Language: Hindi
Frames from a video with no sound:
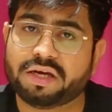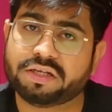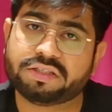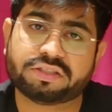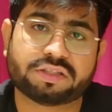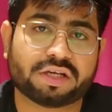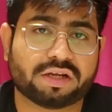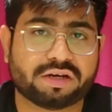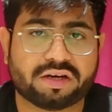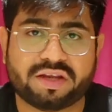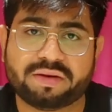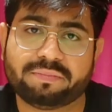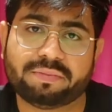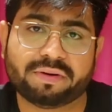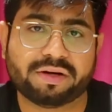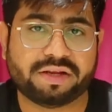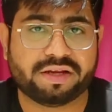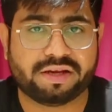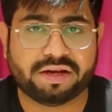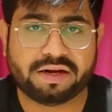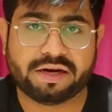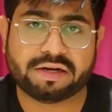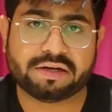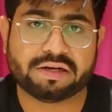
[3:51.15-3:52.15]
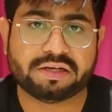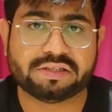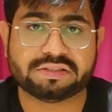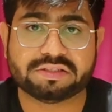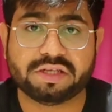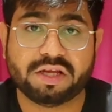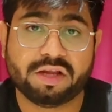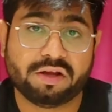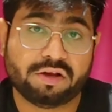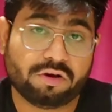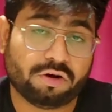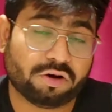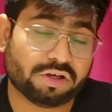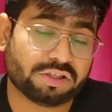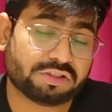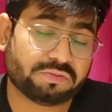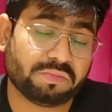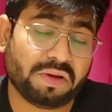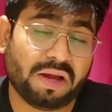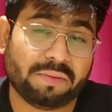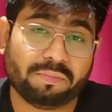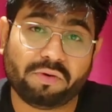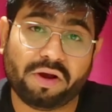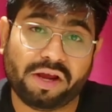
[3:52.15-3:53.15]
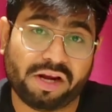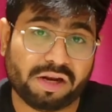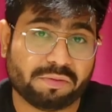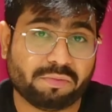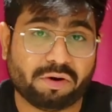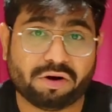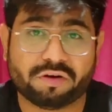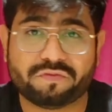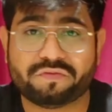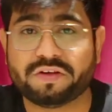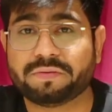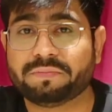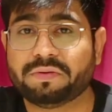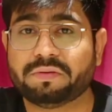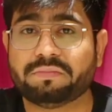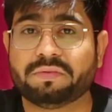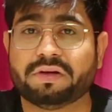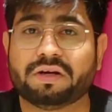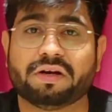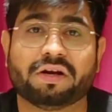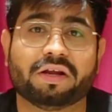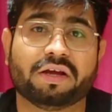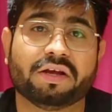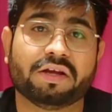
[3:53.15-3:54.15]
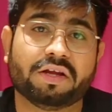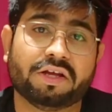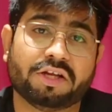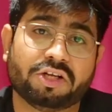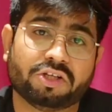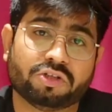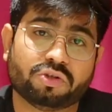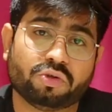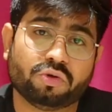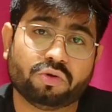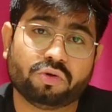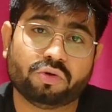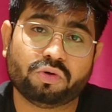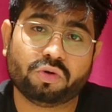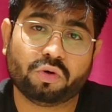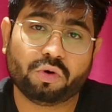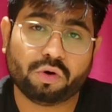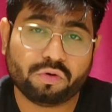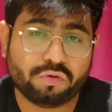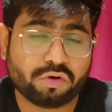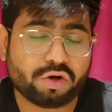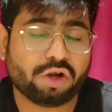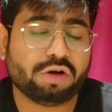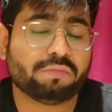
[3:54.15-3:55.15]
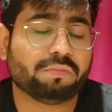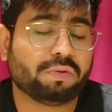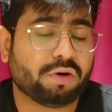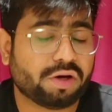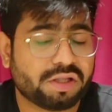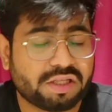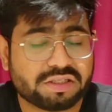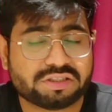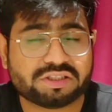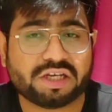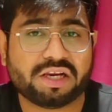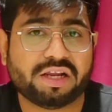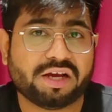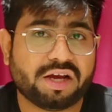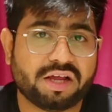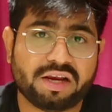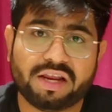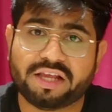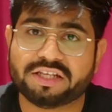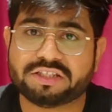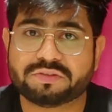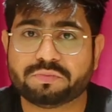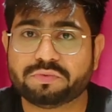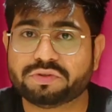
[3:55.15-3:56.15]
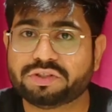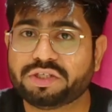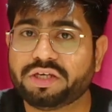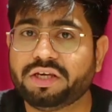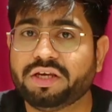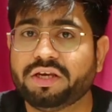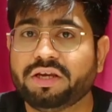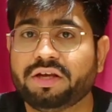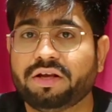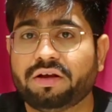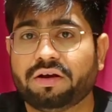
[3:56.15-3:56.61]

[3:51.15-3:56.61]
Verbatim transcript: खर्च करना ही पड़ेगा एटलीस्ट और इसमें आपको एनामॉर्फिक भी मिल रहा है तो ओवरऑल बहुत अच्छा लगा लेंस मुझे